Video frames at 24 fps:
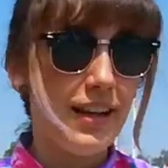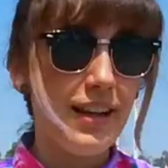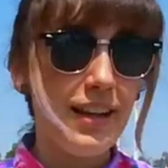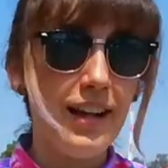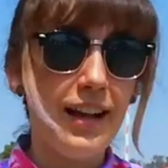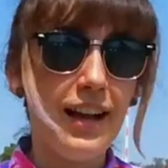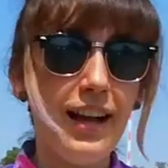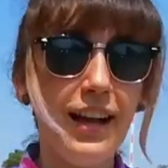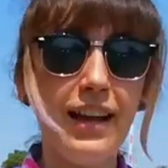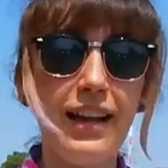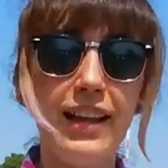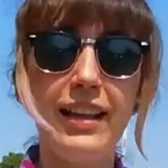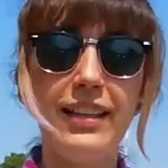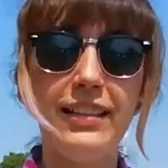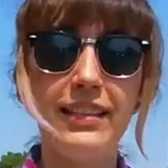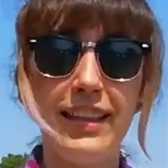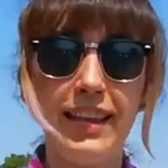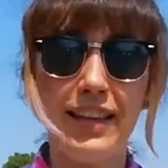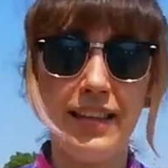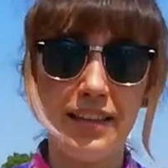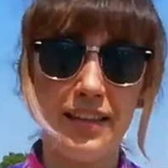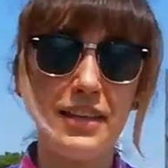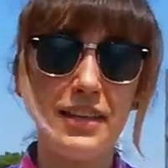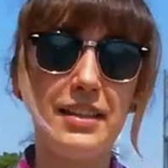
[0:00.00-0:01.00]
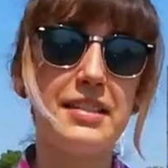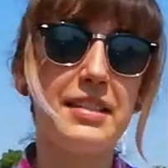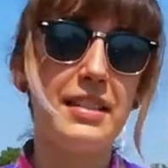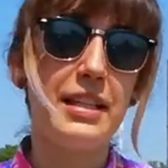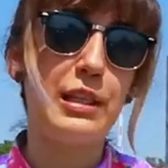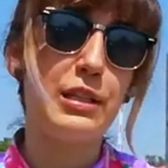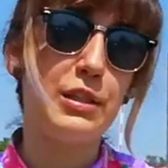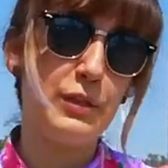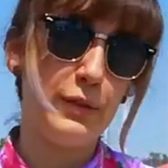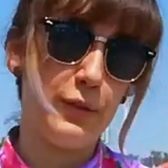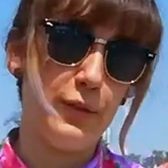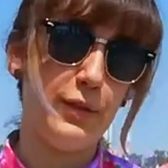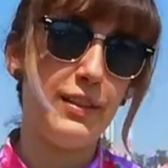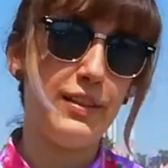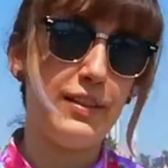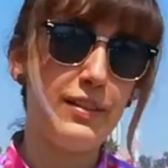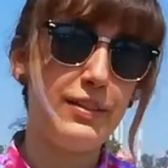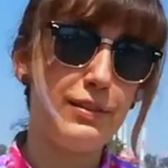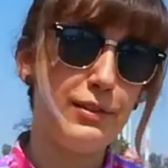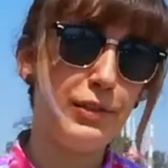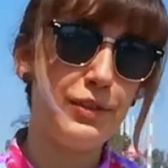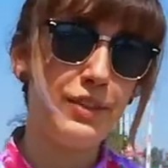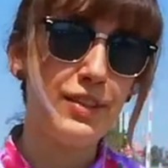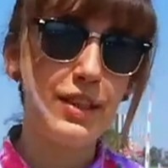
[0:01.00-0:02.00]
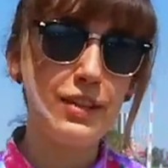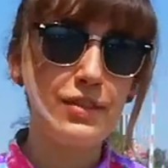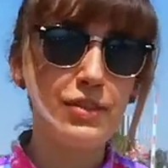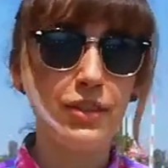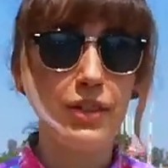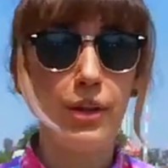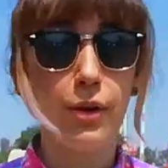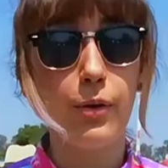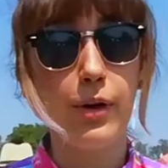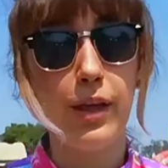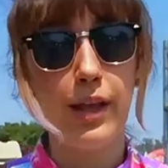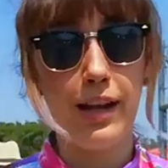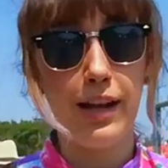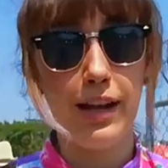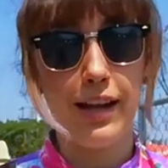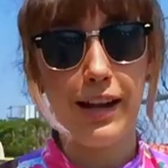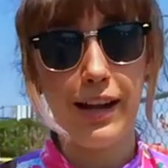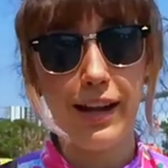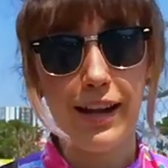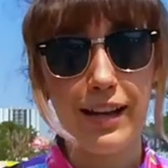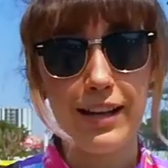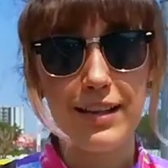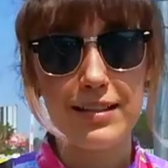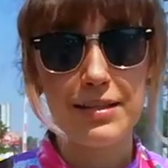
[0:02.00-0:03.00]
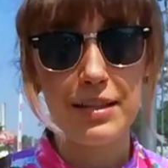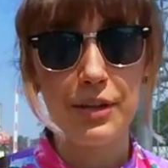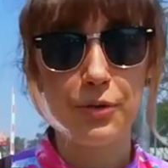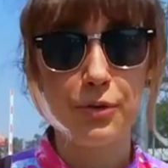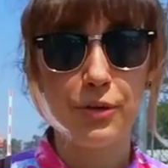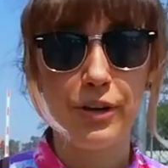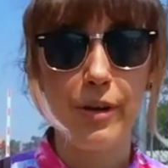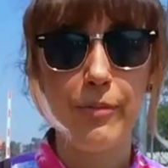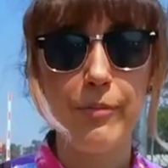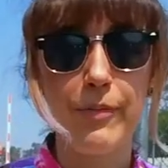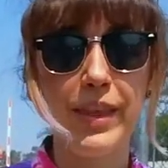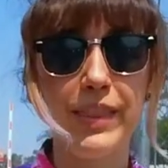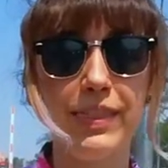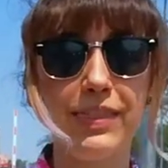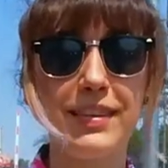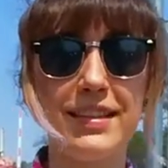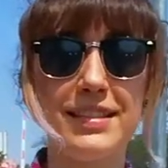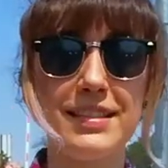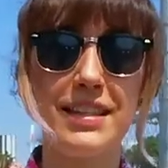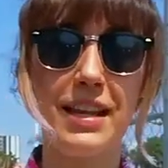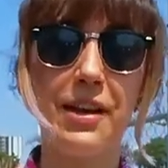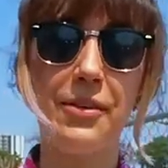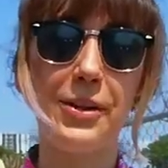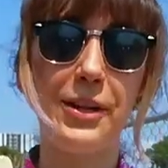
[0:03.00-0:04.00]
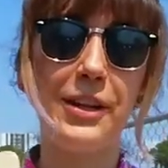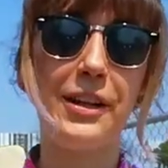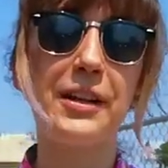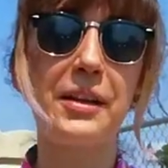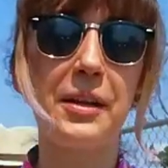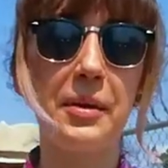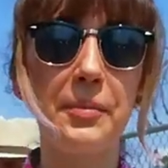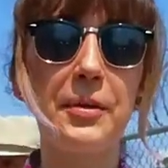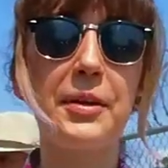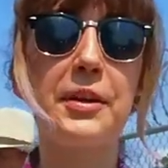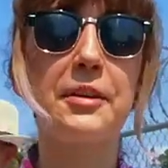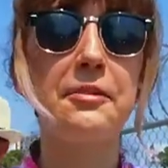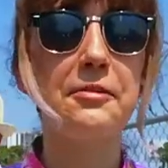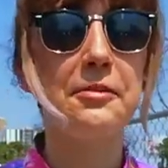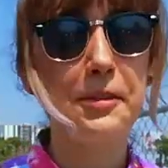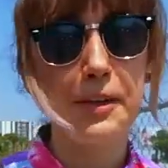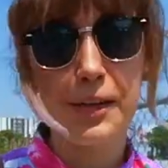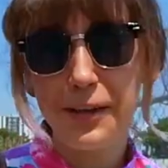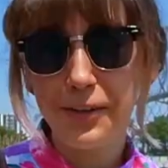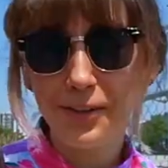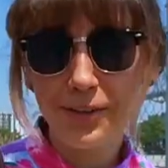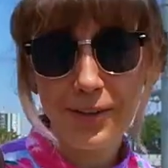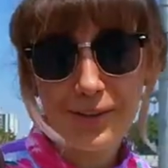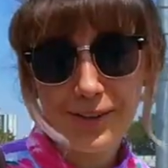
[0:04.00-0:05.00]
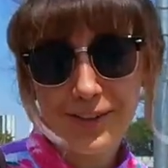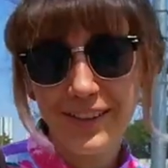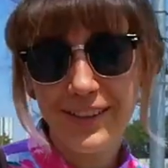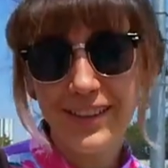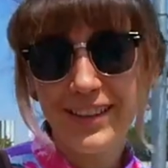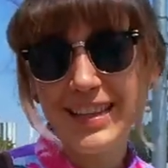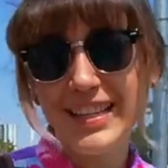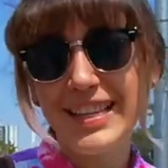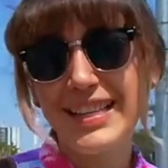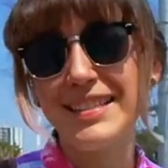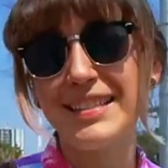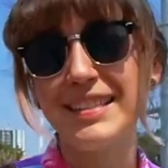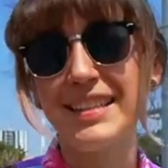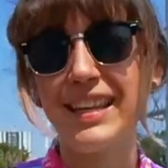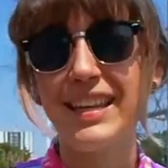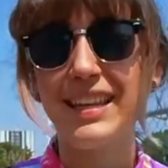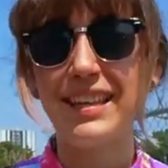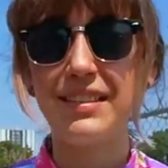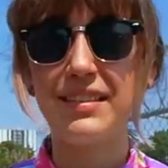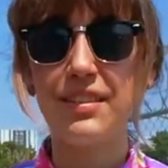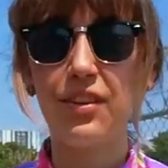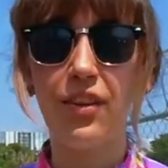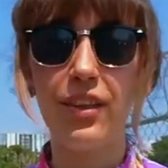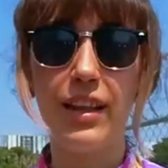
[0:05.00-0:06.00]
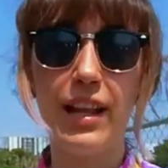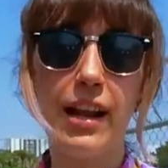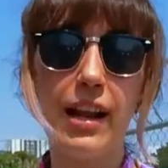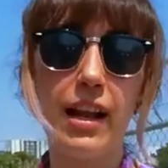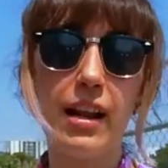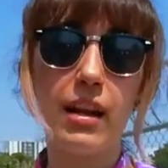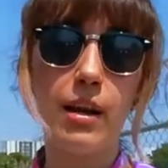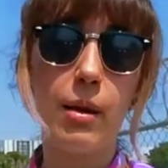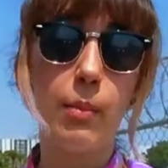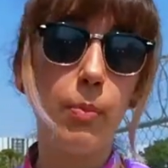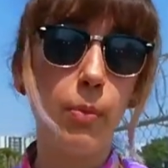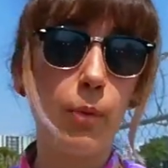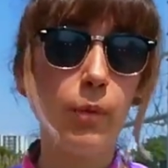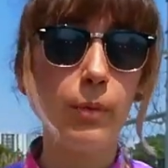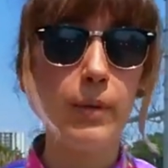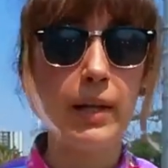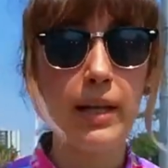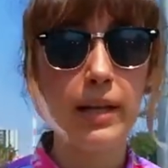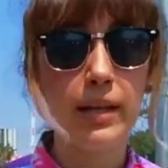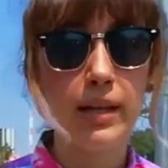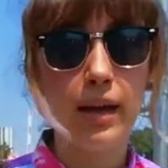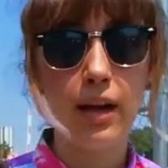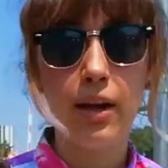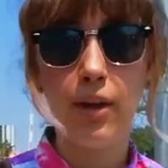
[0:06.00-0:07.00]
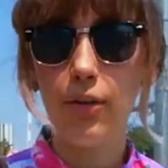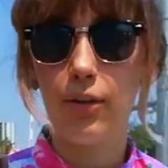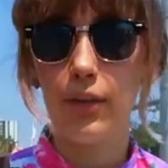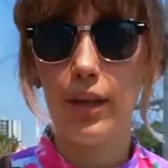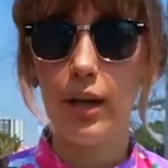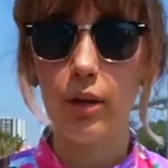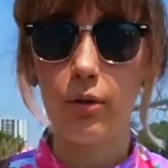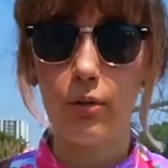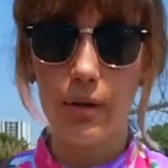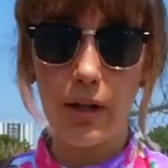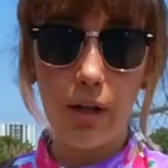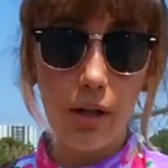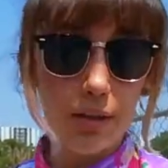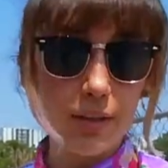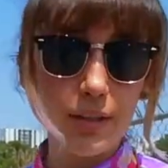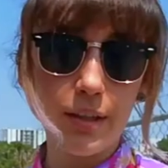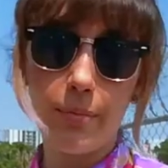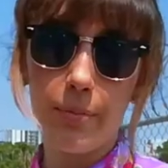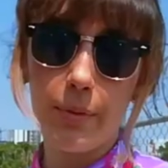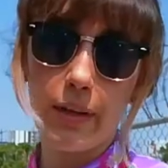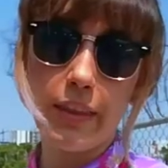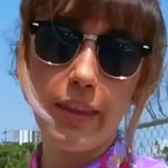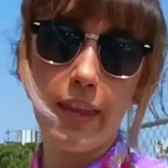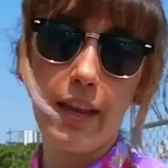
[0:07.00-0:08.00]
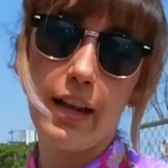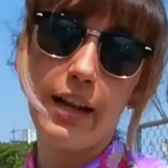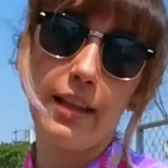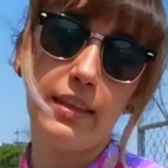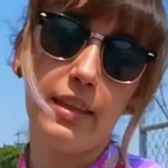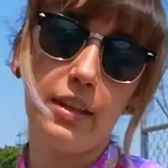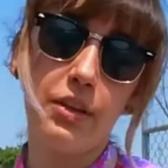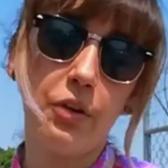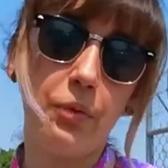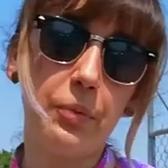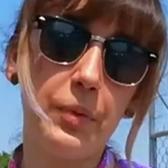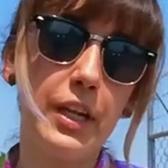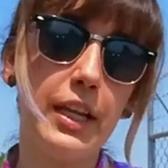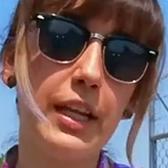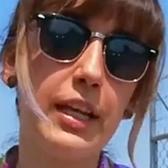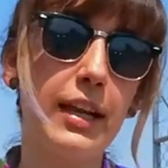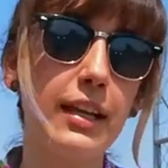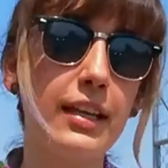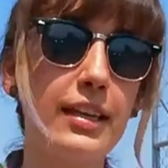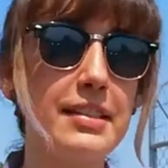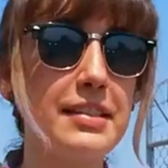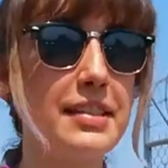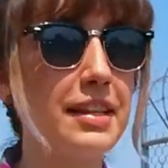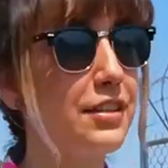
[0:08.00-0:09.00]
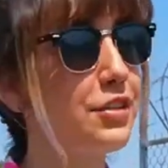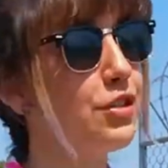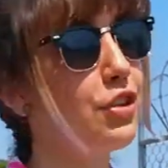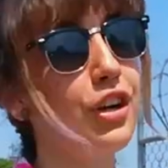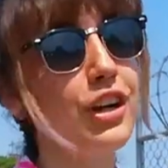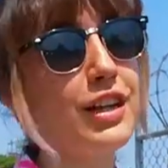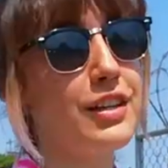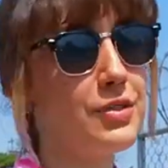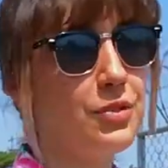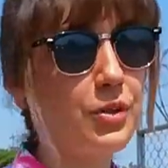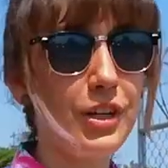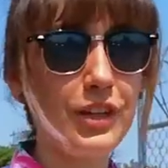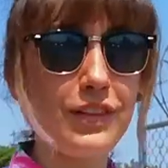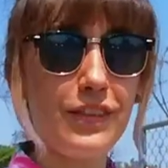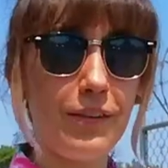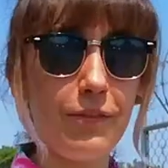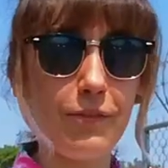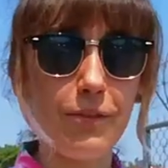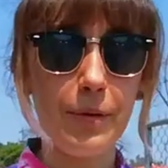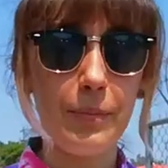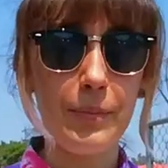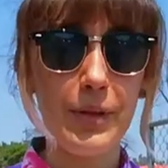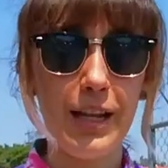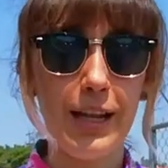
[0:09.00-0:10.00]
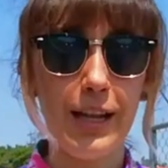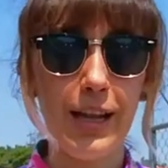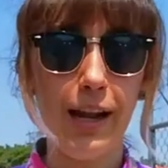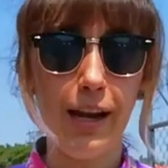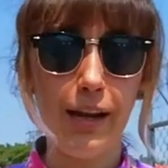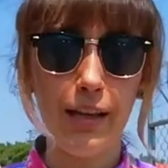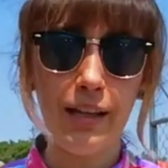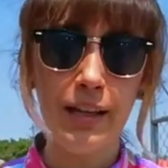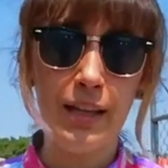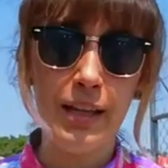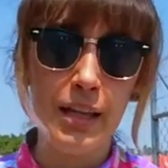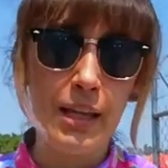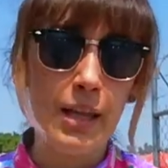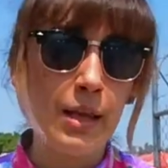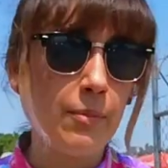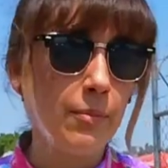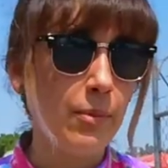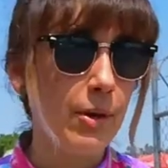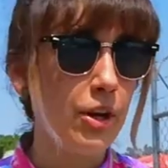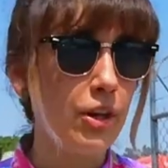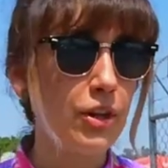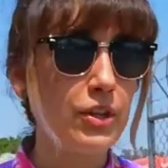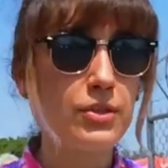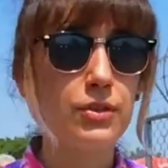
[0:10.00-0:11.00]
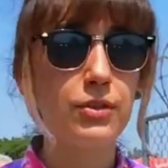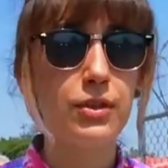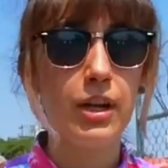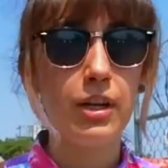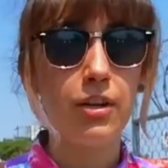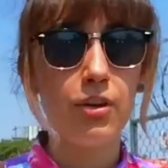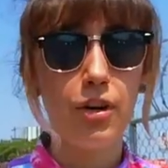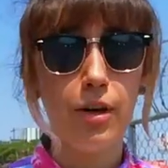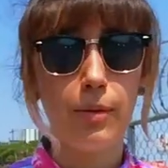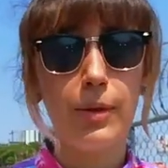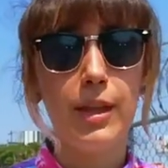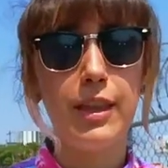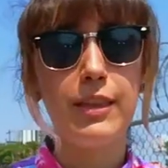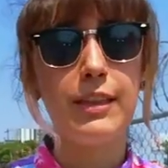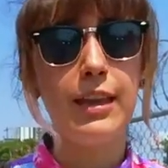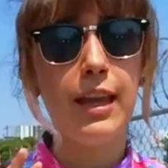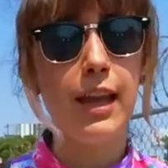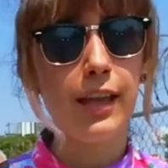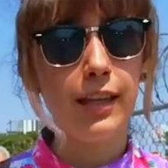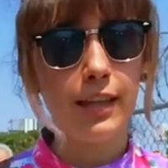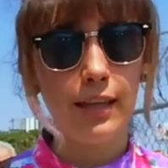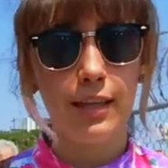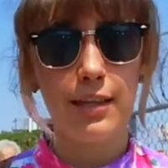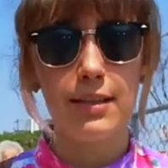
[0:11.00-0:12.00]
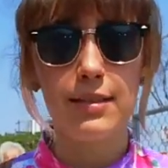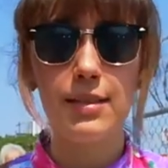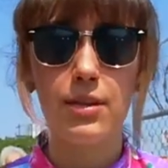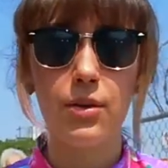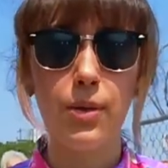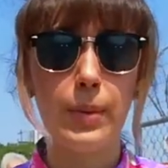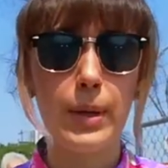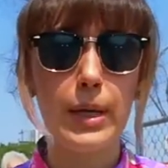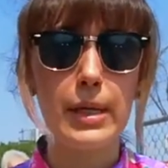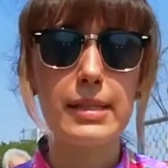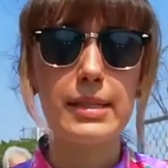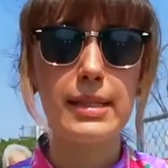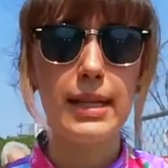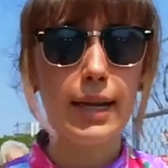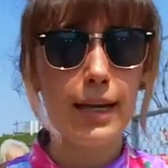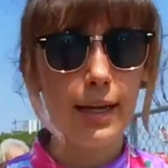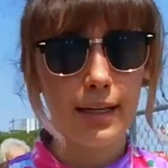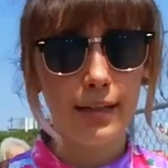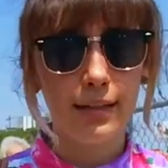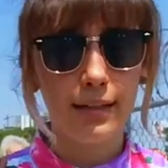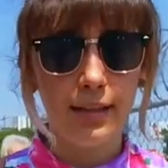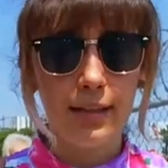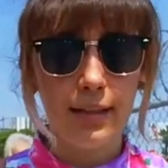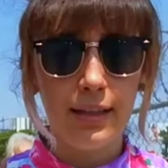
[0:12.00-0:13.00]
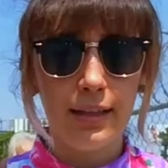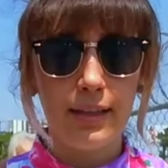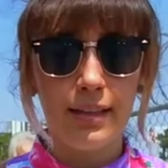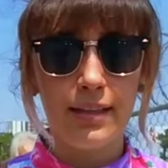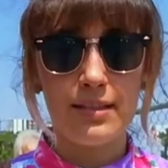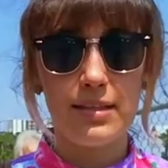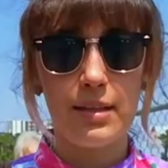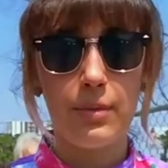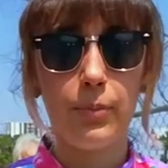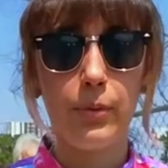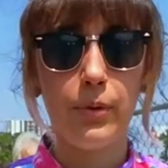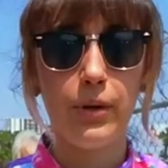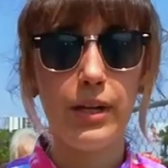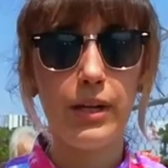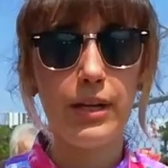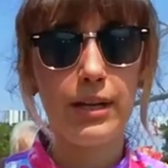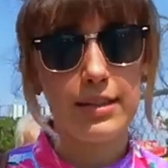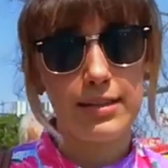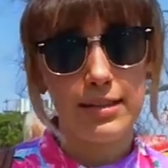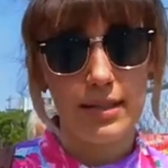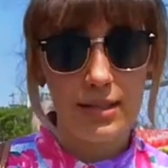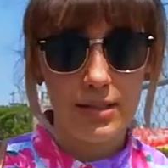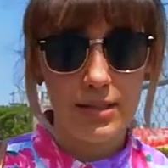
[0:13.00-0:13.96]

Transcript: a el Tianguis del Sol. Si ustedes son de Guadalajara seguramente saben a qué me refiero. Si son de la República o de alguna otra parte de Latinoamérica quizás no les suene tan familiar, pero es un enorme tianguis o bazar que se pone en esta